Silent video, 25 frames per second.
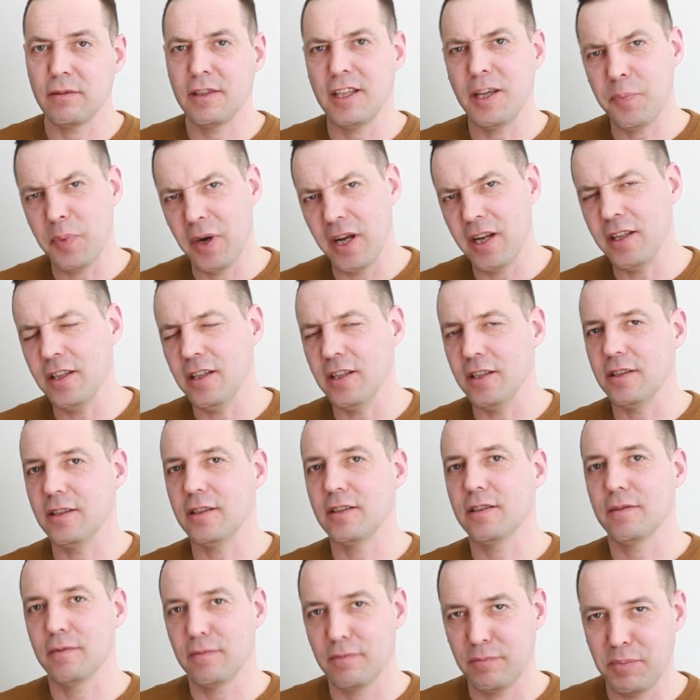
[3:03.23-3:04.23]
Не
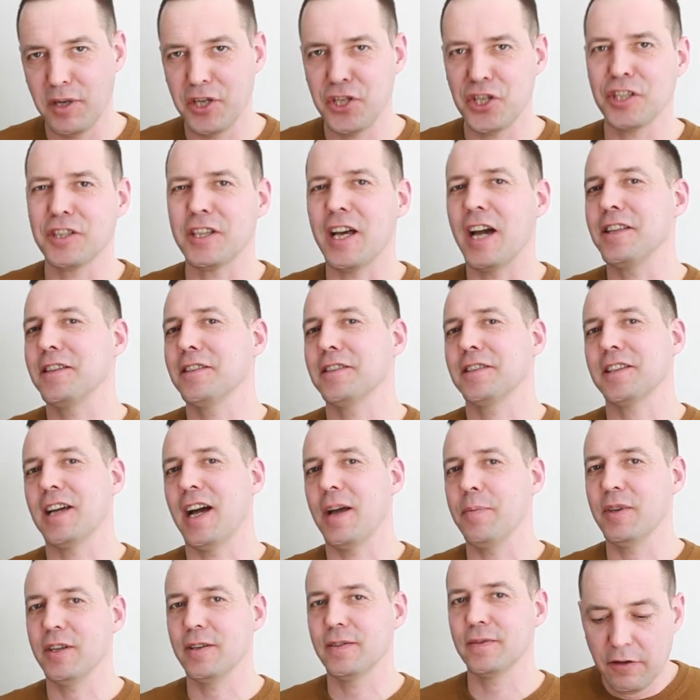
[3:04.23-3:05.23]
поленитесь, посчитайте
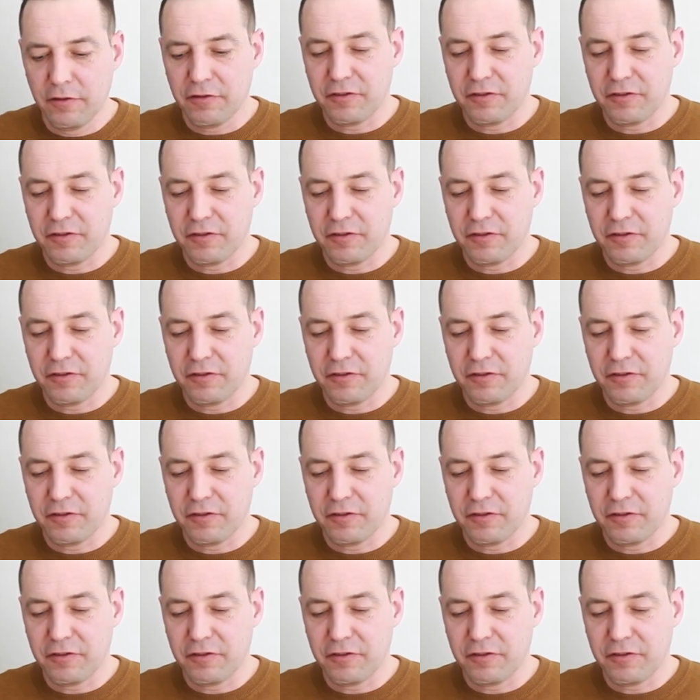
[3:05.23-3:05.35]
сами.